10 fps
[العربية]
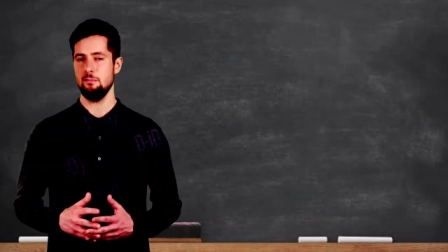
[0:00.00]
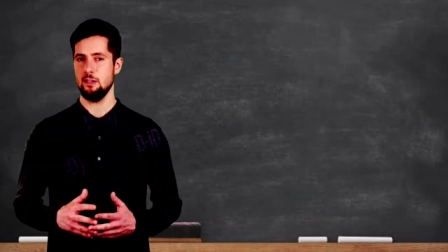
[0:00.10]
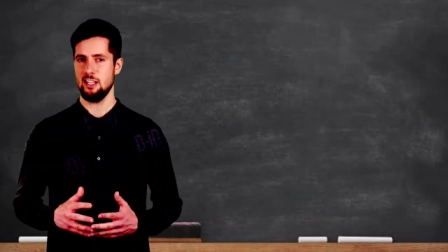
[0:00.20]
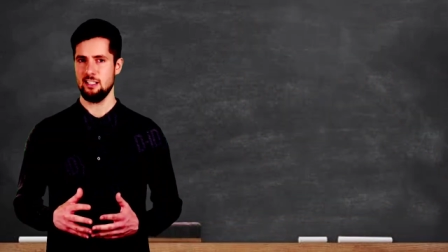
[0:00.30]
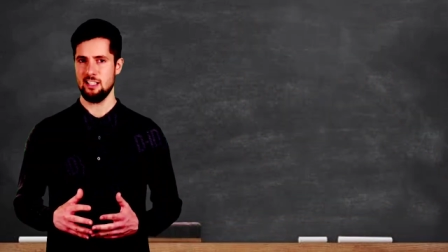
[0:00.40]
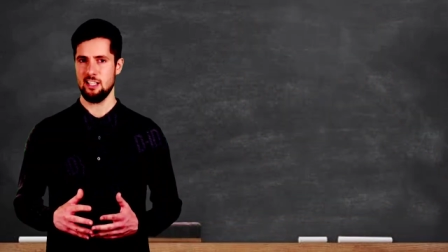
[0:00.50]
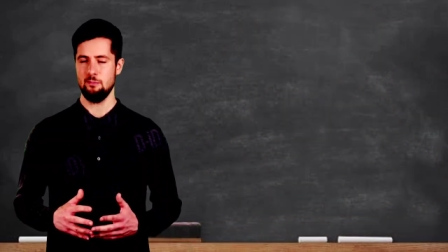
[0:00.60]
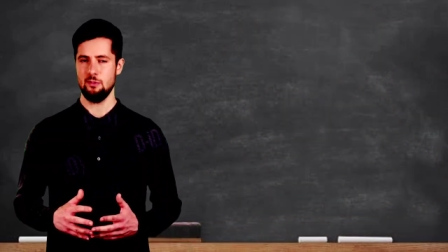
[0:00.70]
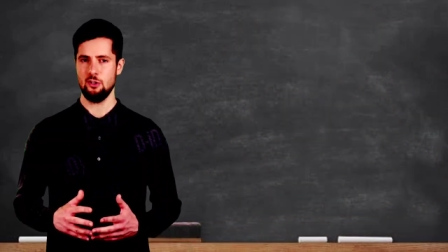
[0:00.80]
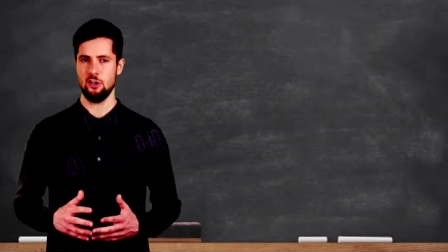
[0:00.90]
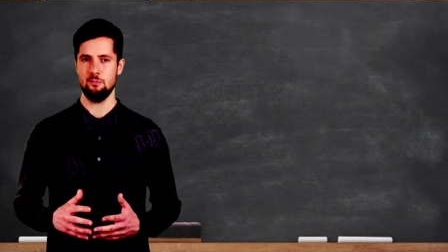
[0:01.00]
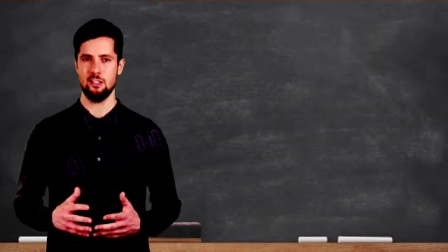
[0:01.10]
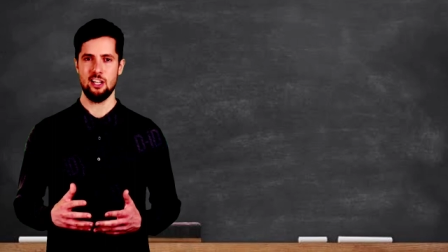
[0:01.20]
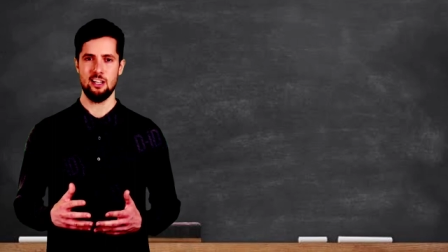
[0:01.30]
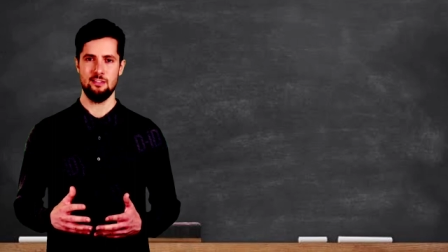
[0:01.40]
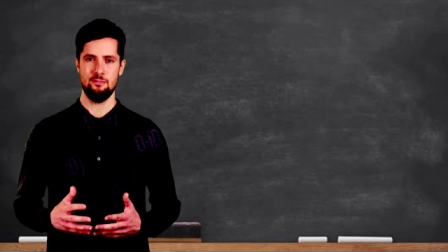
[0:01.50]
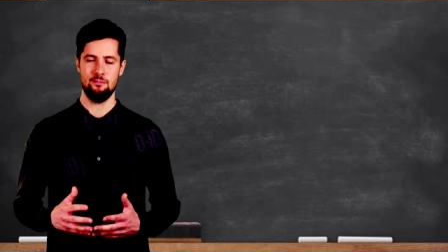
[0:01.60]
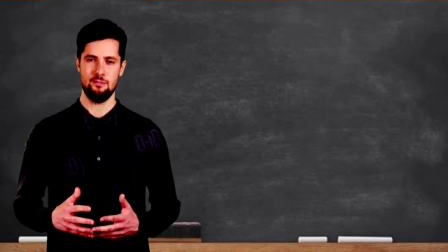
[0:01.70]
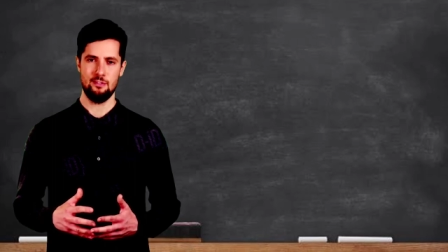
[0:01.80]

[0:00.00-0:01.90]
مالك ابن الربيعة